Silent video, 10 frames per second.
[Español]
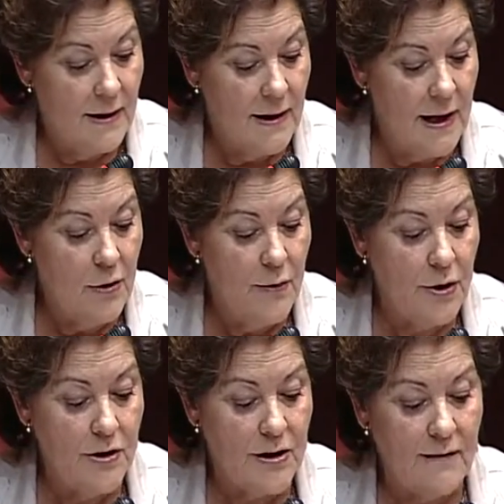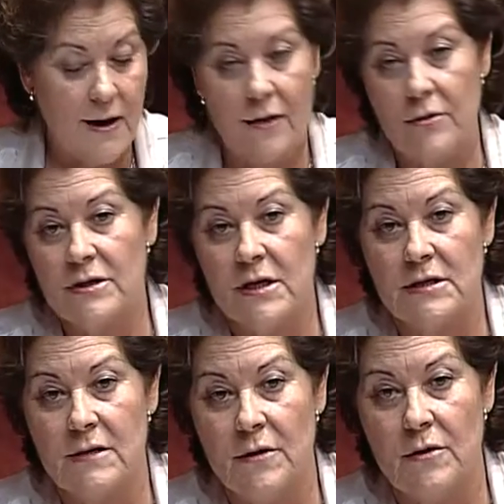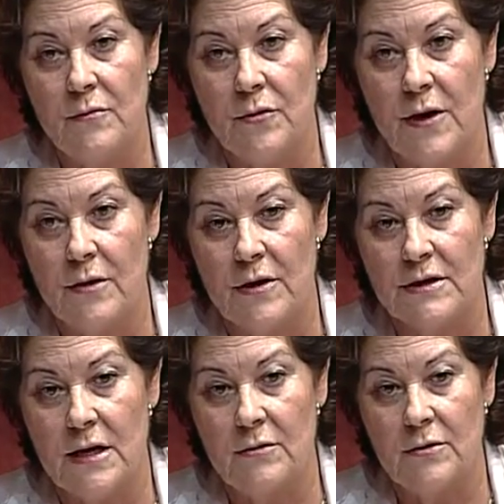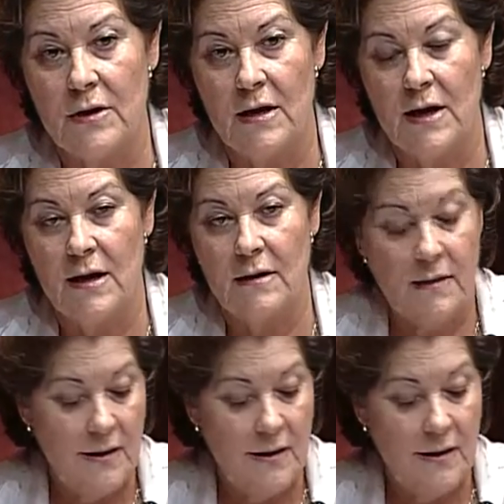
el número de trabajadores que el Servicio Murciano de Salud tenía